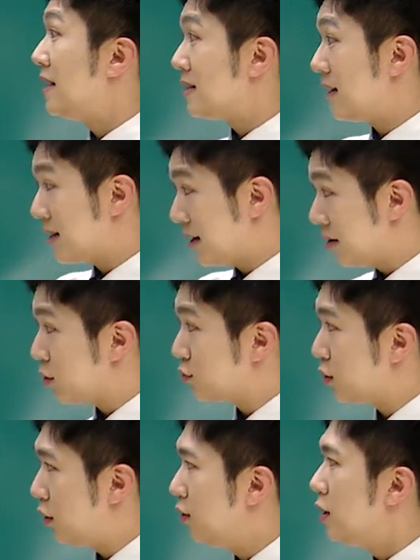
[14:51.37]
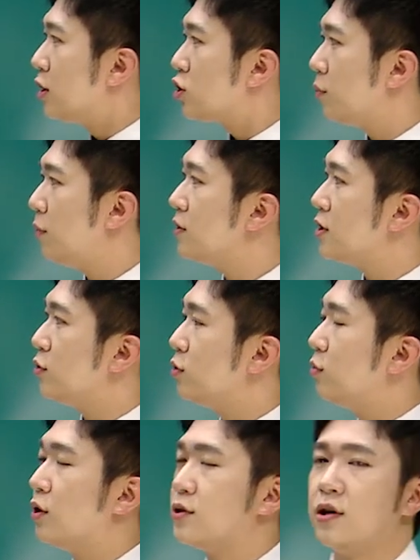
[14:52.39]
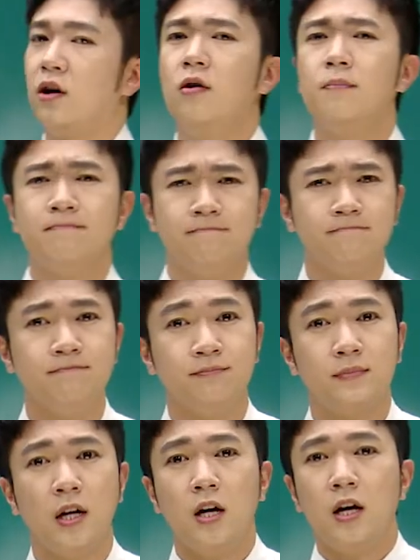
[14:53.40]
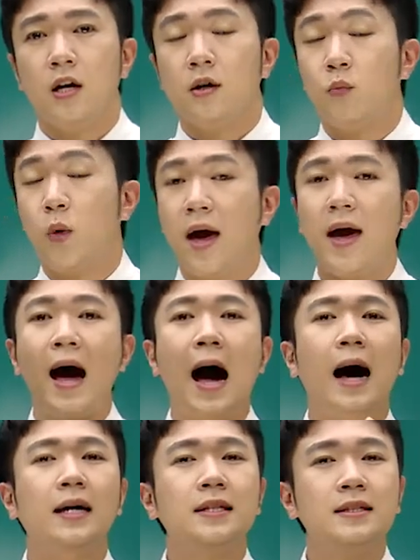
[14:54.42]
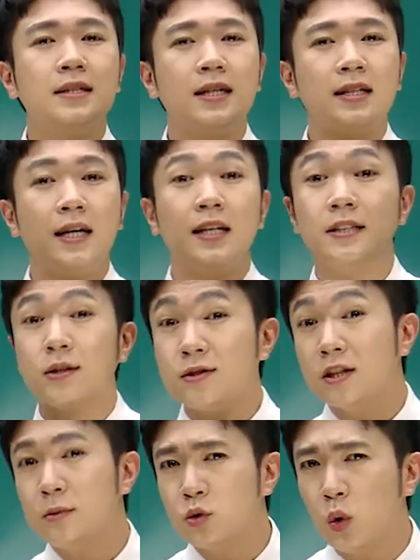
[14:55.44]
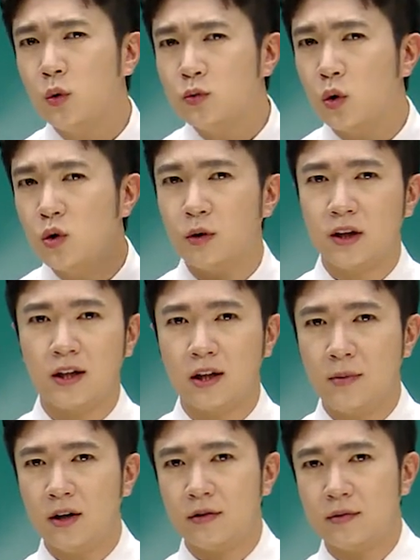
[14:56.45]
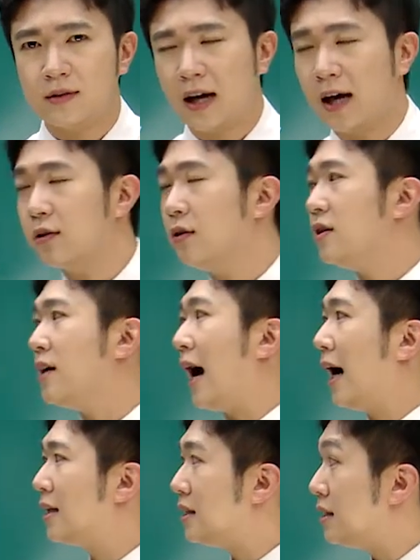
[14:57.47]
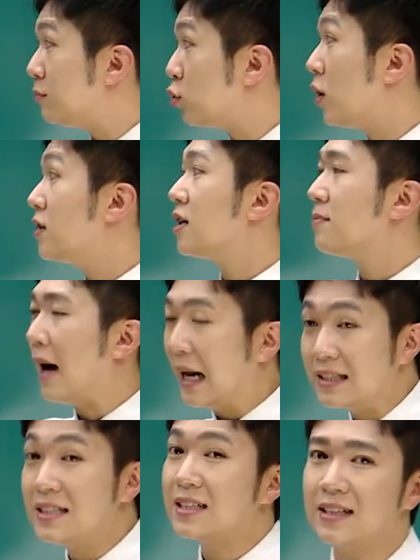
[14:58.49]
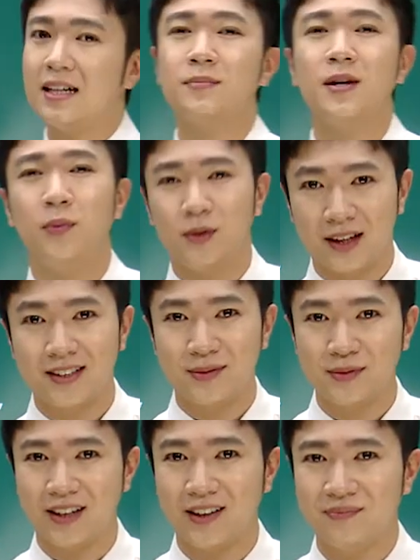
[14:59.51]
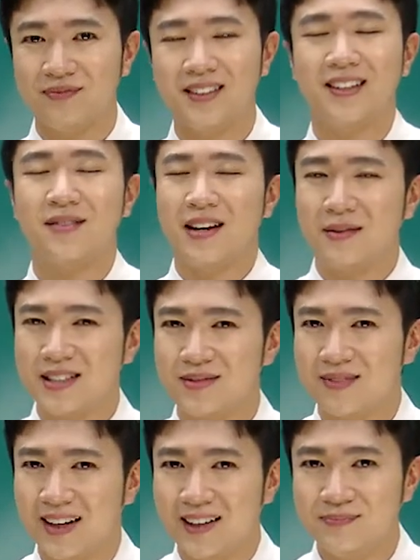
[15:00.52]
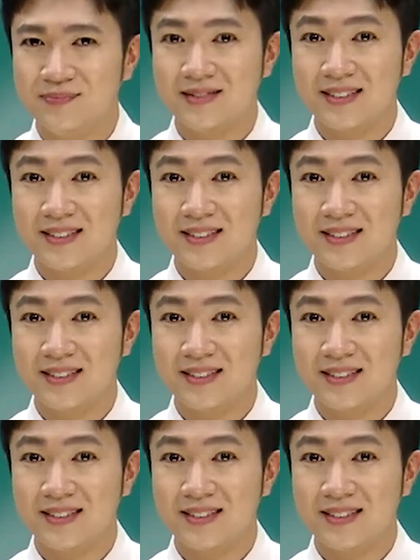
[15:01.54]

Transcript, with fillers: 자, 잘하셨고요. 첫 번째 이유는 뭐였어요? 왜 아이들에게 이 선생님이 좋은 롤 모델이냐면 당연히 아이들이 굉장히 많은 시간을 함께 보내기 때문이에요. 이렇게 말해봤습니다.